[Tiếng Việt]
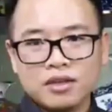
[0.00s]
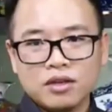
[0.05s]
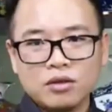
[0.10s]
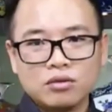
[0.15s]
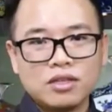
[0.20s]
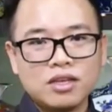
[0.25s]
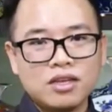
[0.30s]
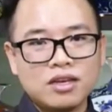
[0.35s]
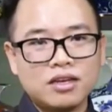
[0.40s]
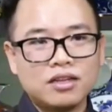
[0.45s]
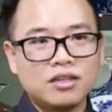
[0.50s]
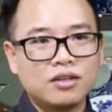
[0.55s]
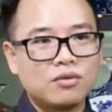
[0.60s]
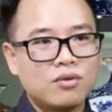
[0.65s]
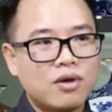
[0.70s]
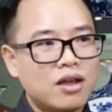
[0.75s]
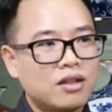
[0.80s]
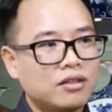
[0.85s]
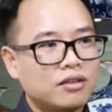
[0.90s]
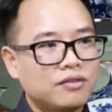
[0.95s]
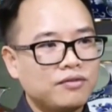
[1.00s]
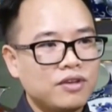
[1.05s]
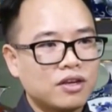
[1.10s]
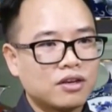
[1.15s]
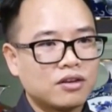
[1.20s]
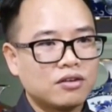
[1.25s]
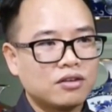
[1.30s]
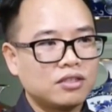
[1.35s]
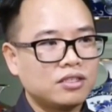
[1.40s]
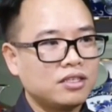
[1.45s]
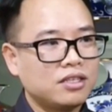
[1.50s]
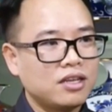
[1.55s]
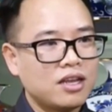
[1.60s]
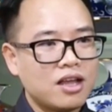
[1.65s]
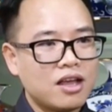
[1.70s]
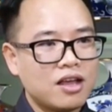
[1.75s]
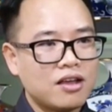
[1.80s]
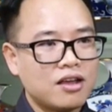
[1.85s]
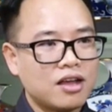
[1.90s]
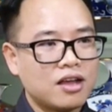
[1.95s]
Đầu tiên là liên quan tới việc đó
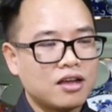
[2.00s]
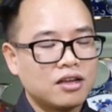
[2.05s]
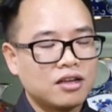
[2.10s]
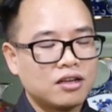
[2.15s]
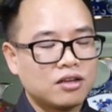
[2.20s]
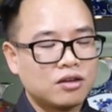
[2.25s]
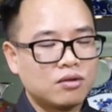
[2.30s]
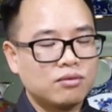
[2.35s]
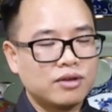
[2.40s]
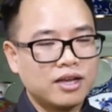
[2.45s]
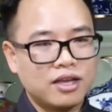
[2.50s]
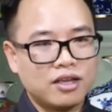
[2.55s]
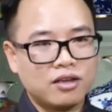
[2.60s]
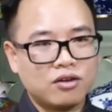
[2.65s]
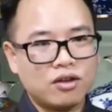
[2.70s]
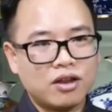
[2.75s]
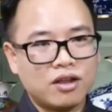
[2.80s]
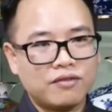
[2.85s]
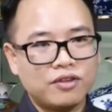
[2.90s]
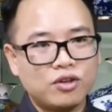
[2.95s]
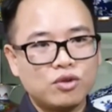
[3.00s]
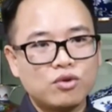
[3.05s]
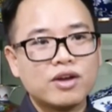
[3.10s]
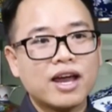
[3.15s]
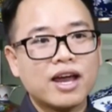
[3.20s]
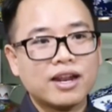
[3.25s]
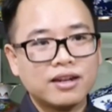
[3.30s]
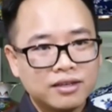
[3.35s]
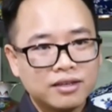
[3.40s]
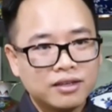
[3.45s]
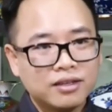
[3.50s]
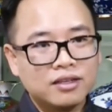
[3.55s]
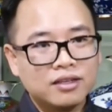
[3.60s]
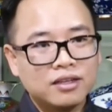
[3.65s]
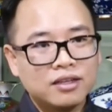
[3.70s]
chính là công nghệ gọi là video ngắn.